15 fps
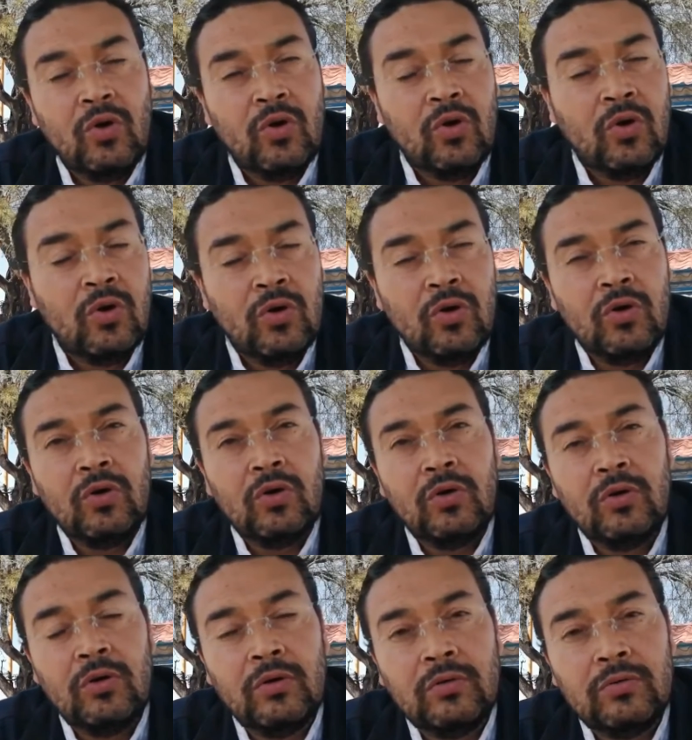
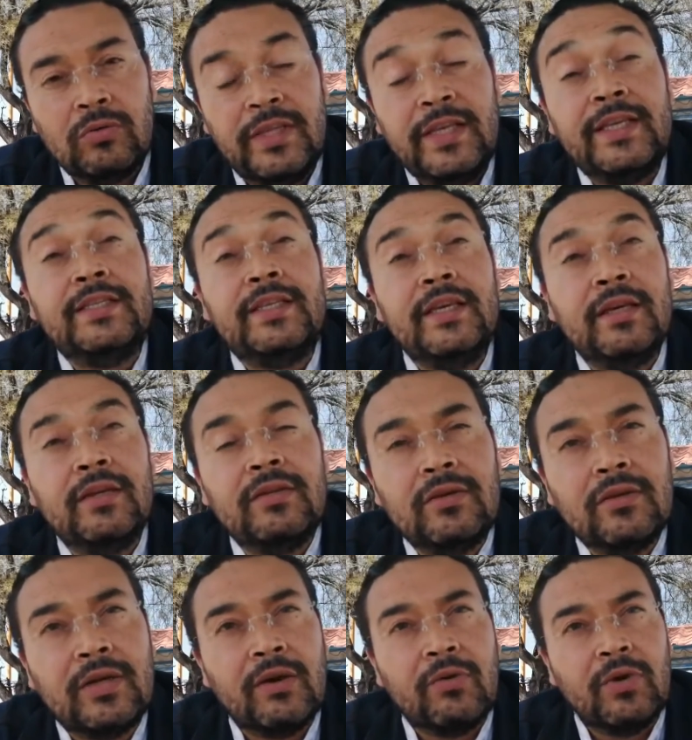o
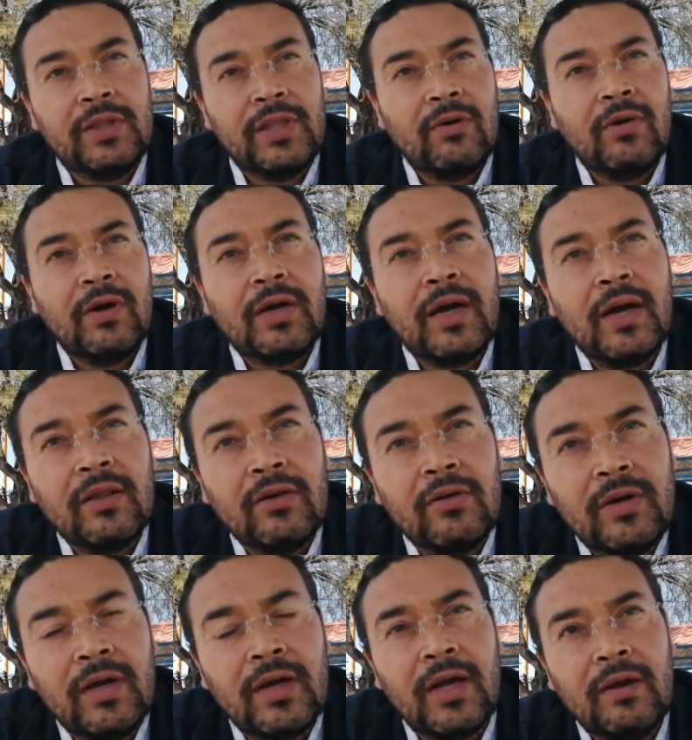diciendo que Cuitlava
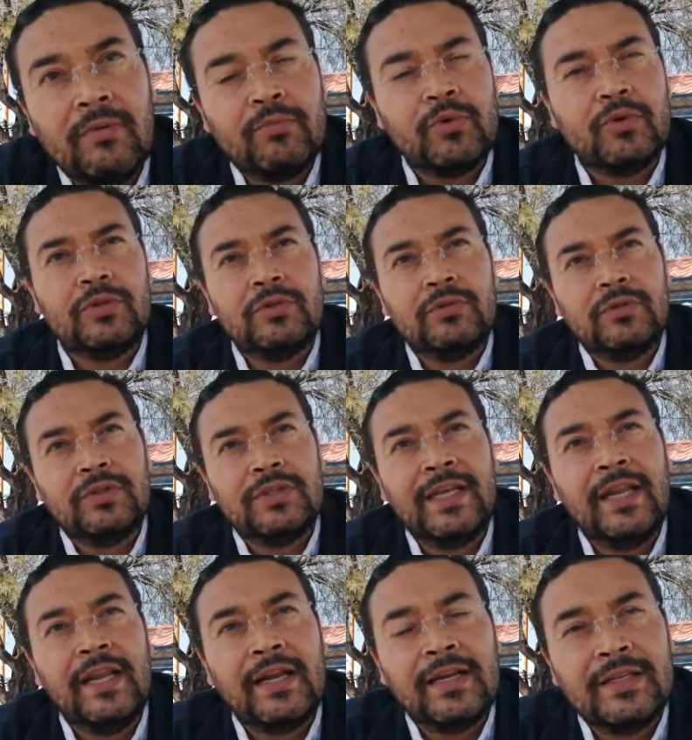Cardona Campos
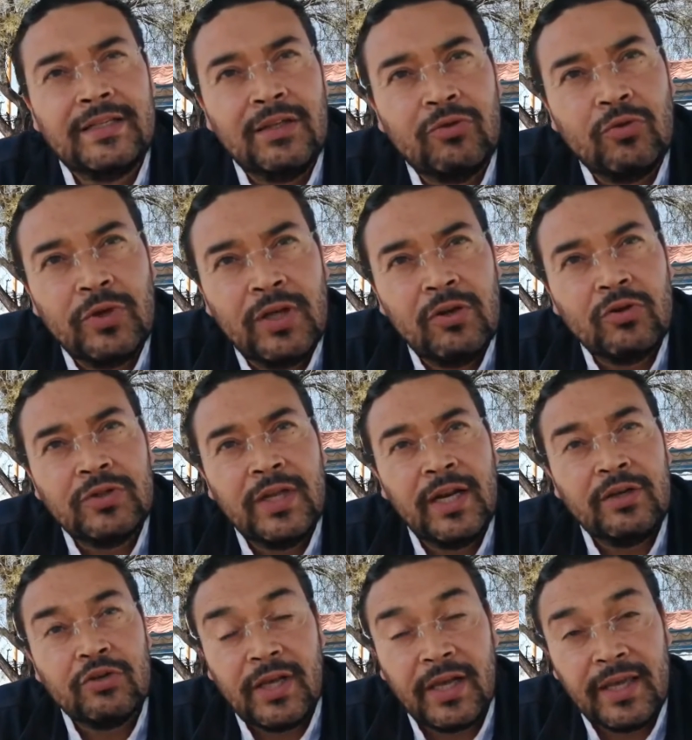se le restituyen los
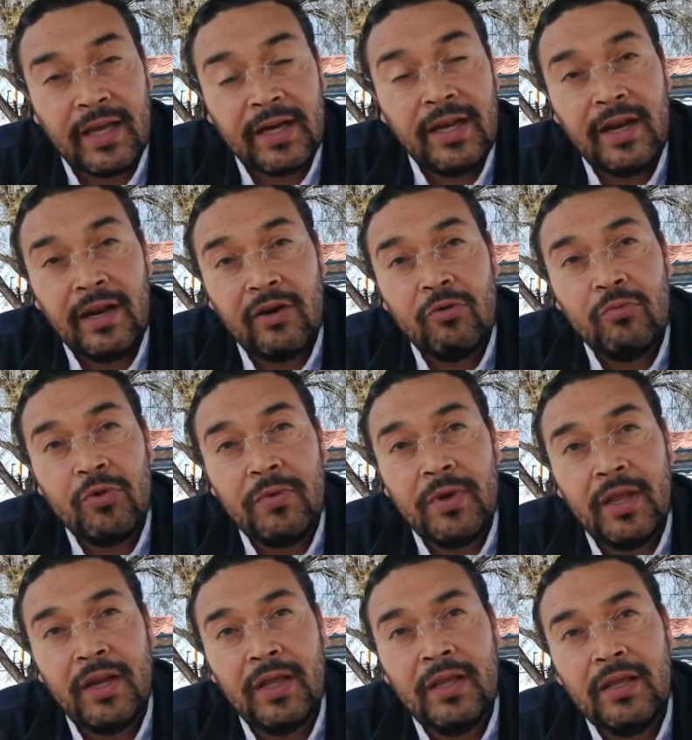derechos. Hay que aclararlo muy
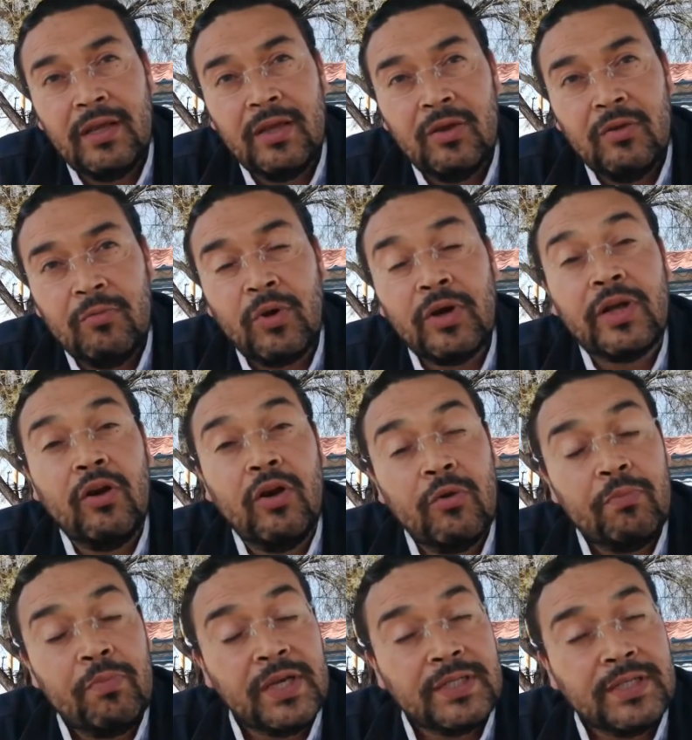bien, ¿eh? porque
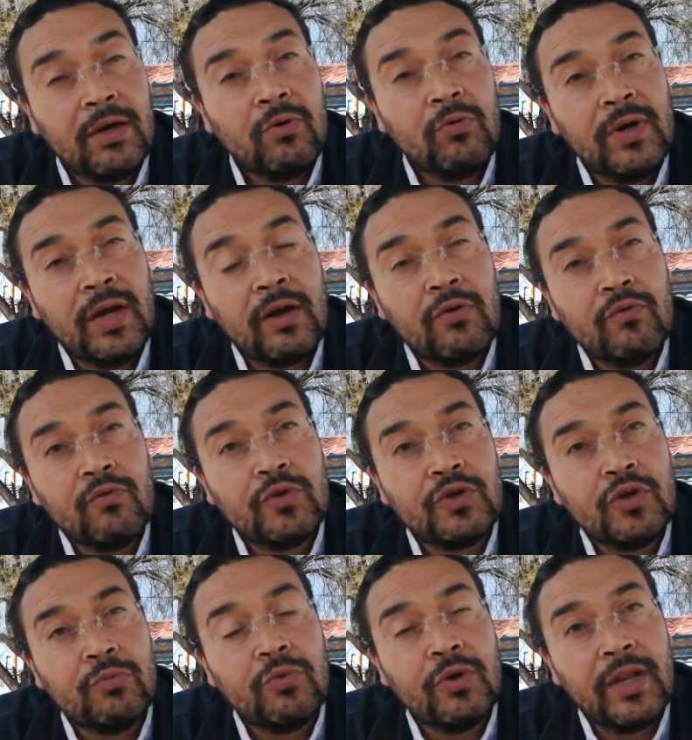luego empieza una
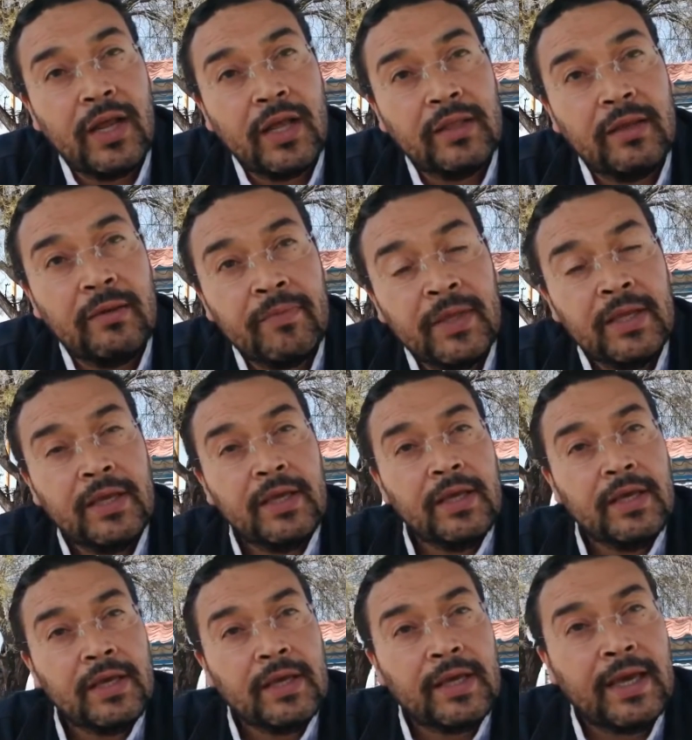confusión muy grande.
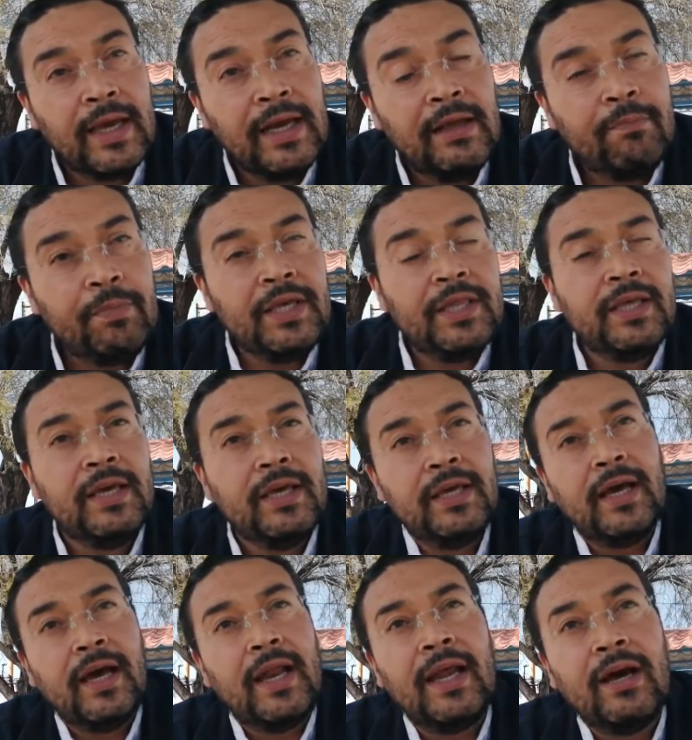¿Qué le
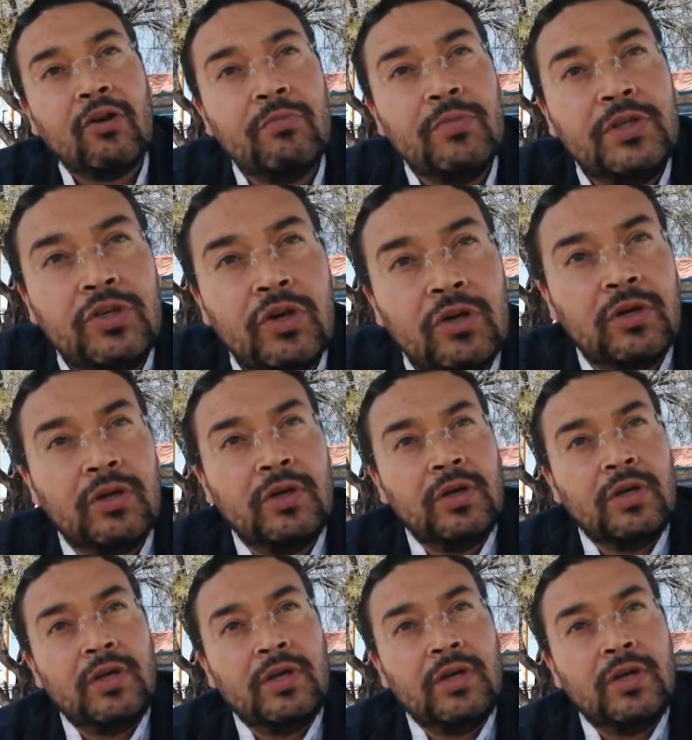pide a la comisión?